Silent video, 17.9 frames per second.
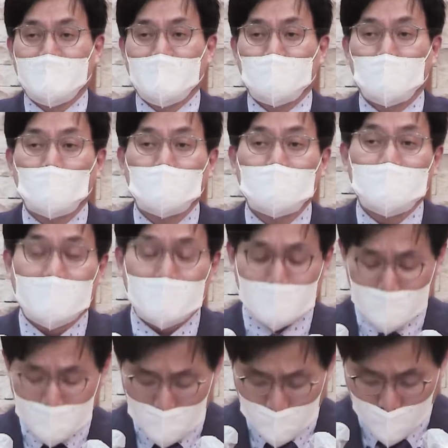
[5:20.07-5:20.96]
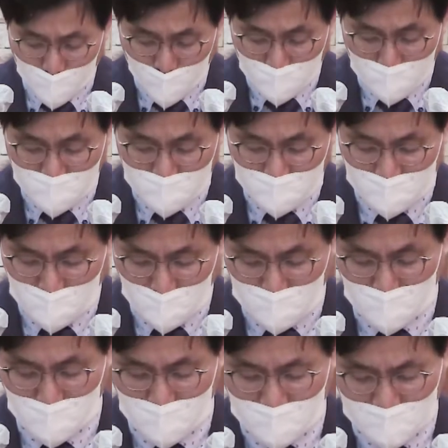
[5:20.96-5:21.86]
또 땅의 모든
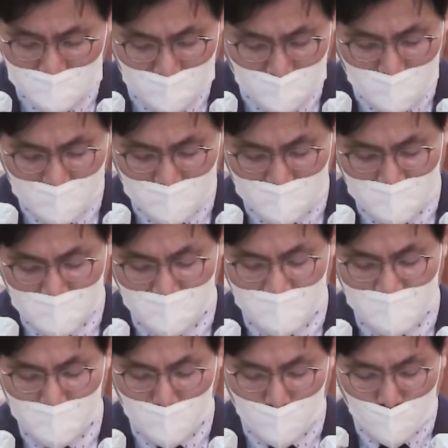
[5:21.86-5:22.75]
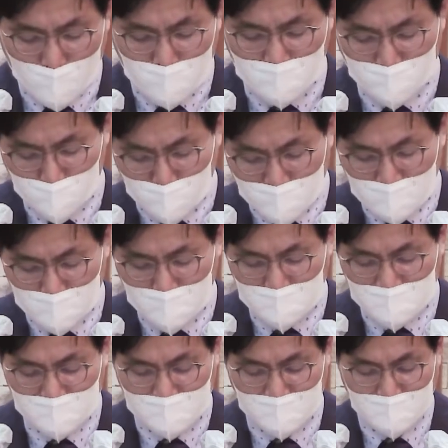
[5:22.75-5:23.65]
족속이 그로 말미암아 복을 누릴
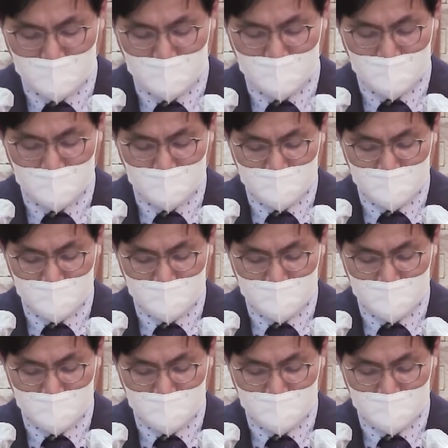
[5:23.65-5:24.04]
것이다